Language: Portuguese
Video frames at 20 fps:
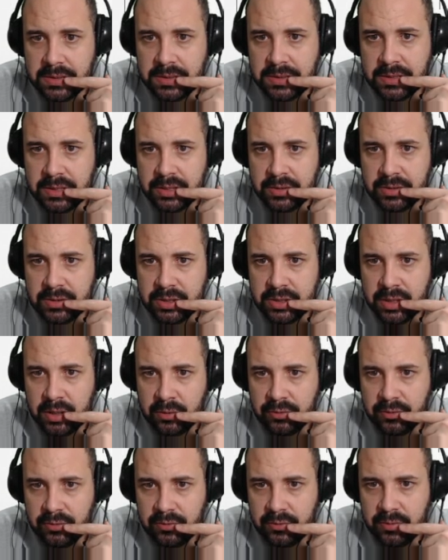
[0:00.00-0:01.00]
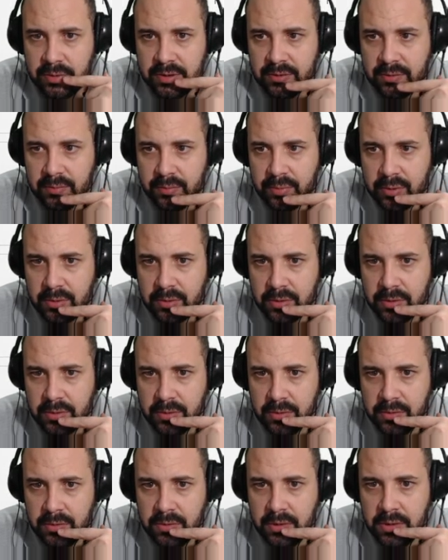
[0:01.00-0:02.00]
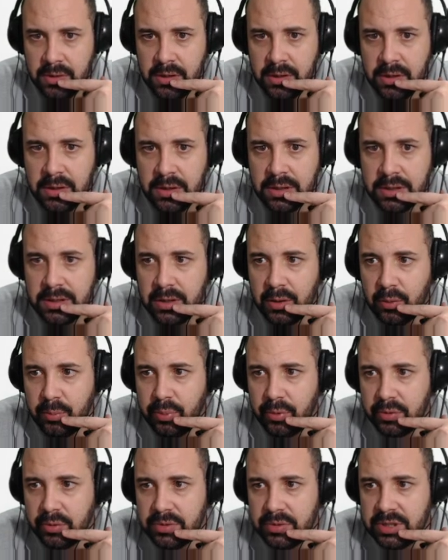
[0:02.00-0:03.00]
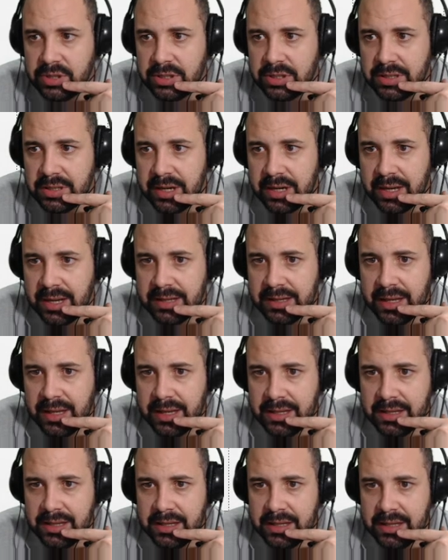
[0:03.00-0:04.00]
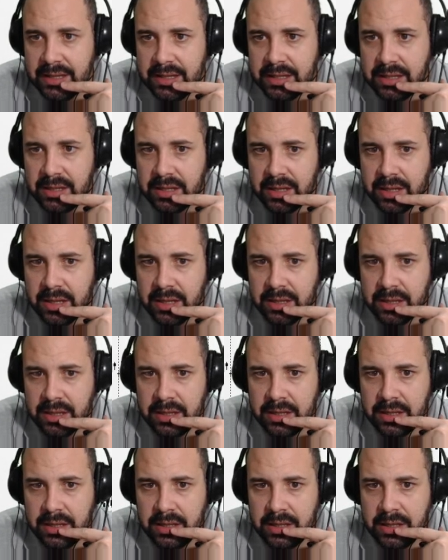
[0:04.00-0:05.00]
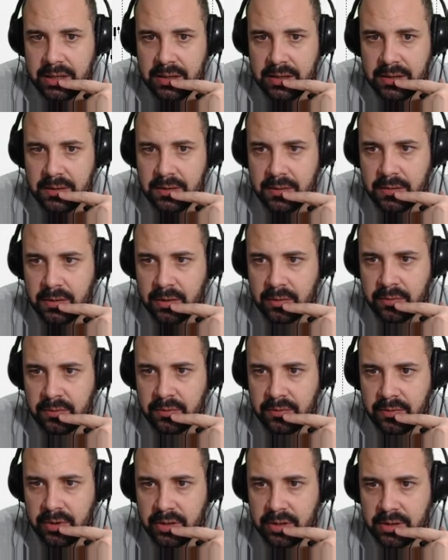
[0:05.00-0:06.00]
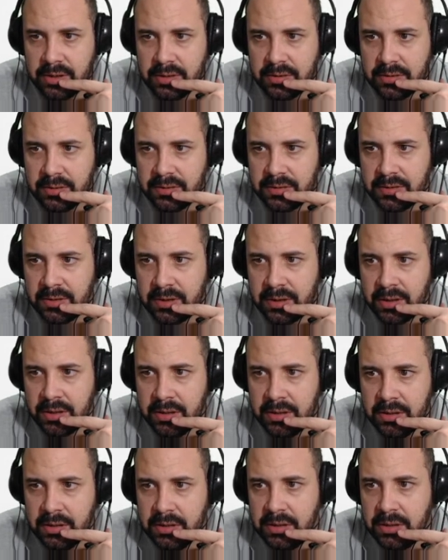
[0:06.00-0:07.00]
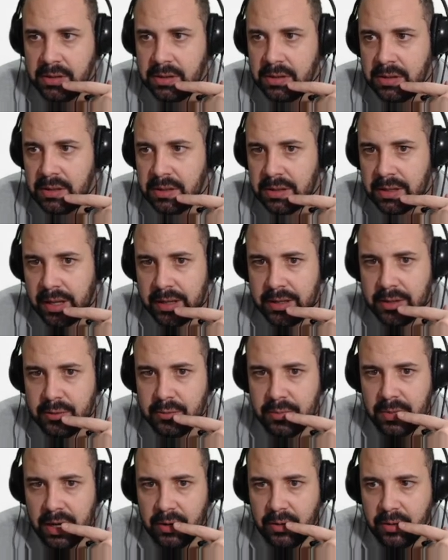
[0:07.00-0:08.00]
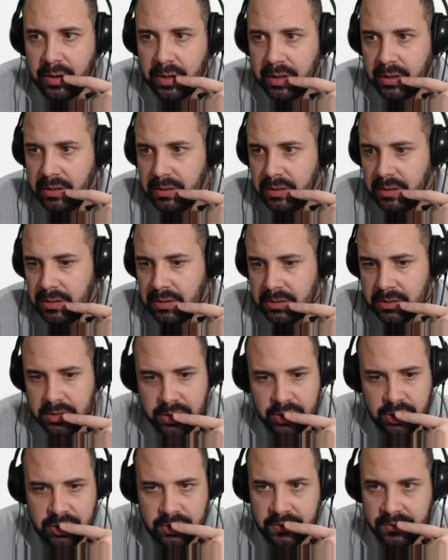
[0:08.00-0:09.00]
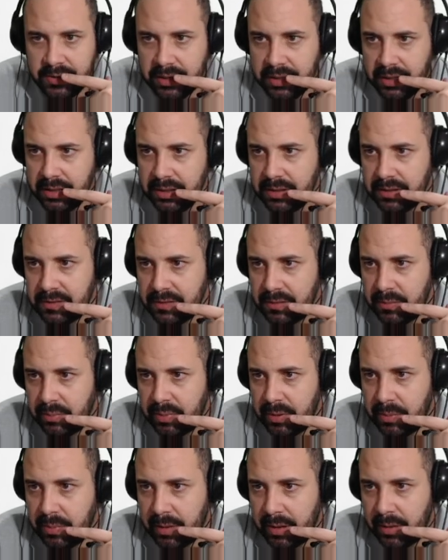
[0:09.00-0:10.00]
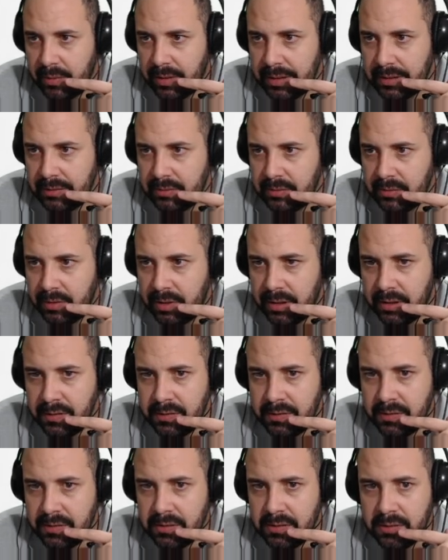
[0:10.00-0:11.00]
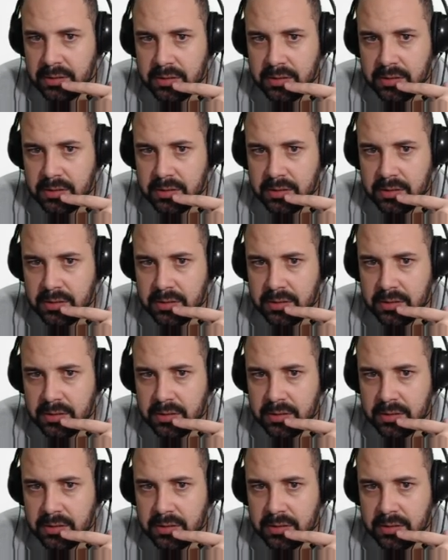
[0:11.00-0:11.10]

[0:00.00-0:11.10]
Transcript: Deixa eu tirar o zoom mais um pouco. Então, o ponto de entrada aqui, cadê? Não, não foi tanto assim, né? Tá em uma hora. Deixa eu ver aqui, descer para 4 horas.